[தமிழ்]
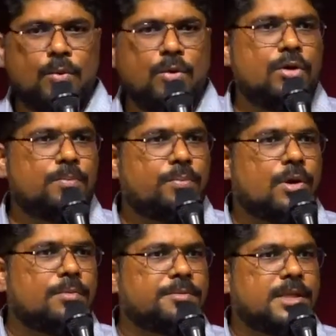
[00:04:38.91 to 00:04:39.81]
உள்ளும்
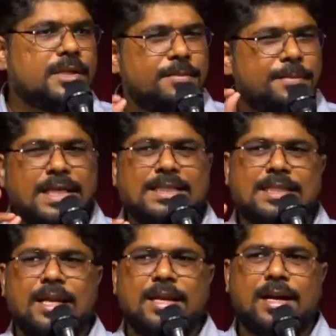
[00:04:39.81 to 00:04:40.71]
புறமும் சென்று
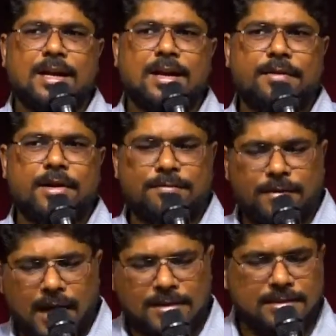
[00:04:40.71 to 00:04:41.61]
மேய்ச்சலை கண்டட வேண்டும்
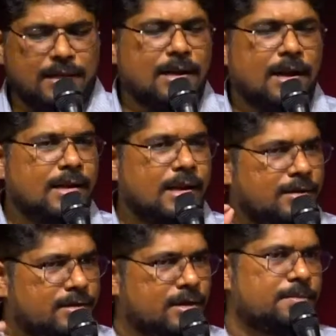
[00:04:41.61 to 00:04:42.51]
வார்த்தையினால
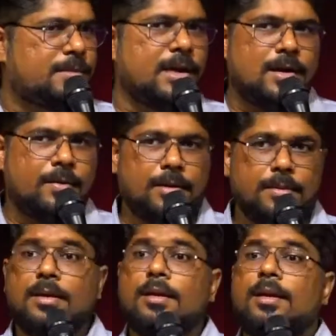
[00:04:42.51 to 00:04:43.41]
நீங்கள் திருப்தி ஆக வேண்டும்